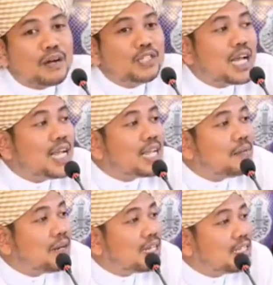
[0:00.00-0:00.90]
เขาจะให้
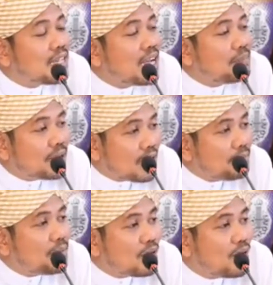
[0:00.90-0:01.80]
กำลังใจประคั
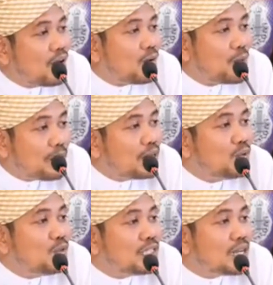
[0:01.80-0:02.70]
บประคองวิ่งมา
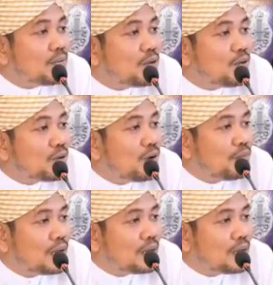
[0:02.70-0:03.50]
ดูสิครับคนหกล้ม